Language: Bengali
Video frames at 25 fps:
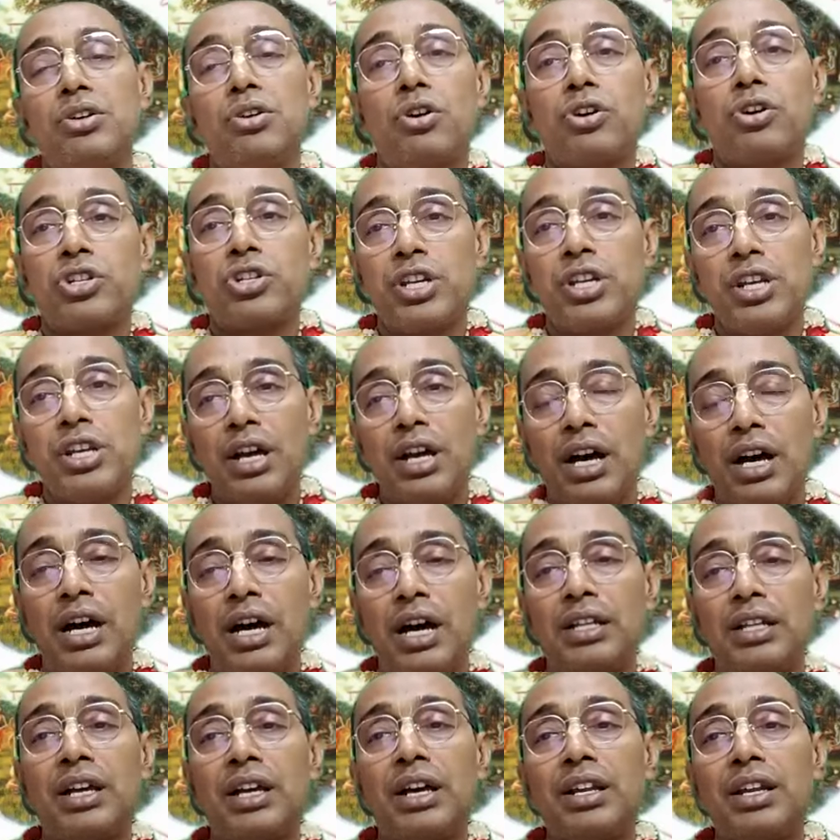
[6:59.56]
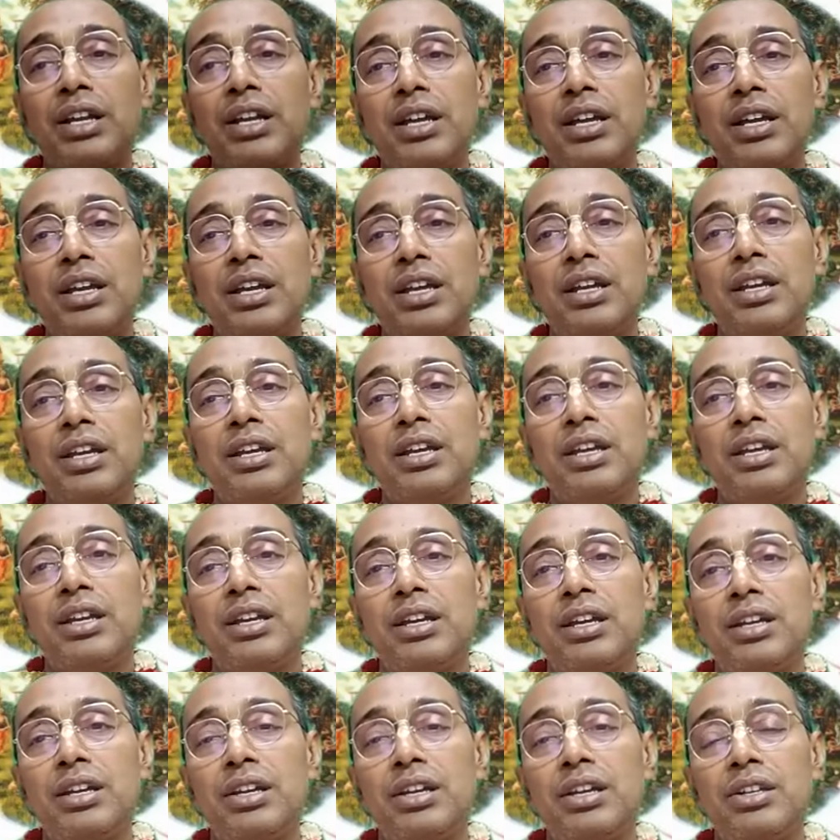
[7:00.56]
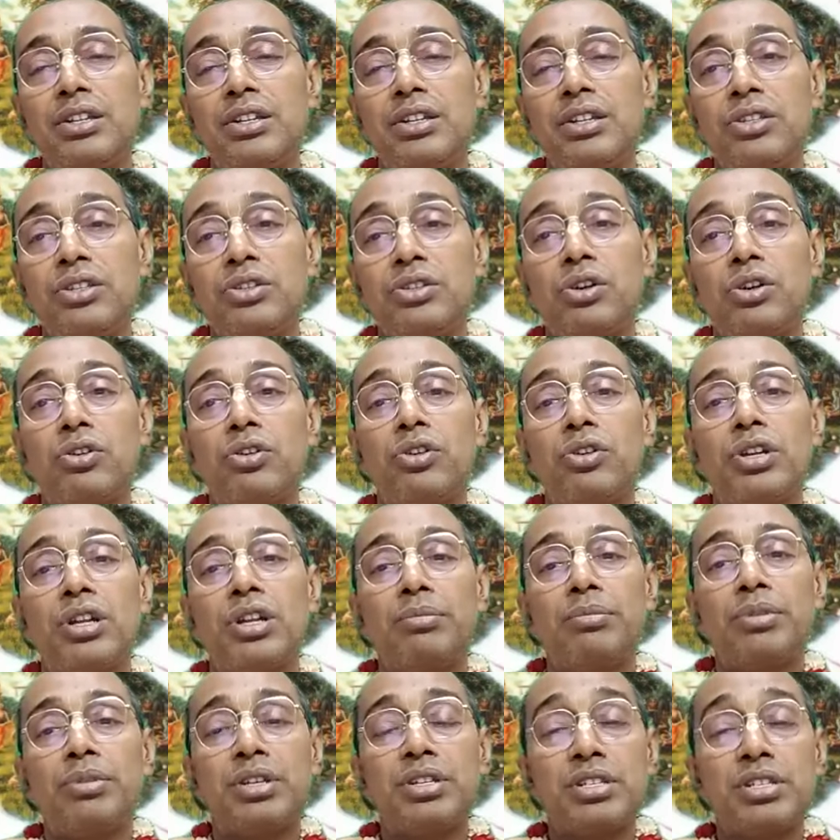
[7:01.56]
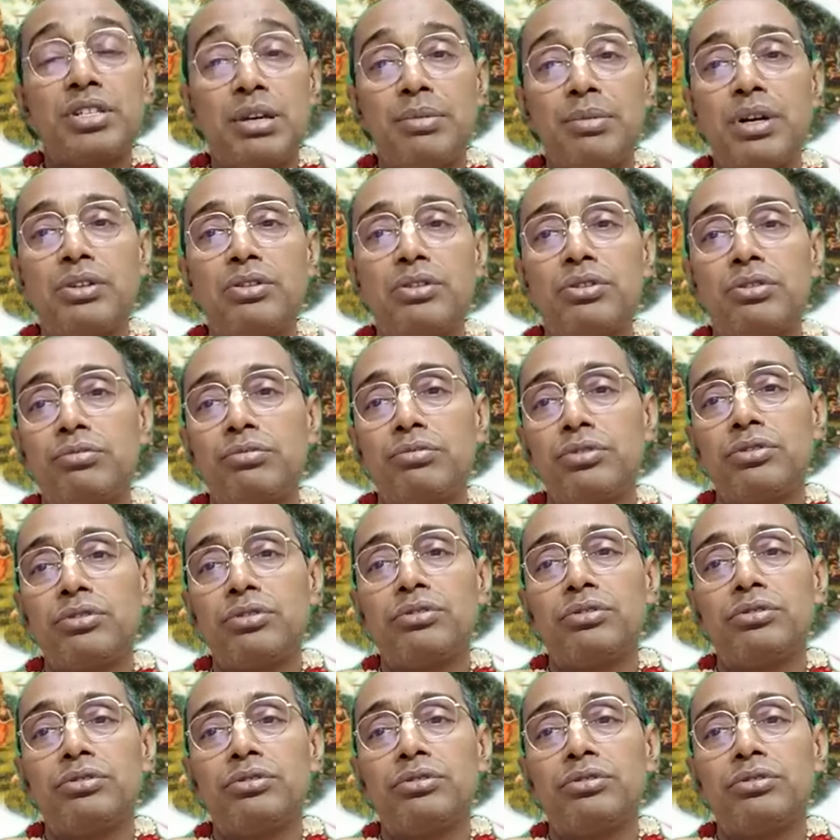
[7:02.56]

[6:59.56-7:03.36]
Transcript: রসের আধারে যখন আমরা সেবা করব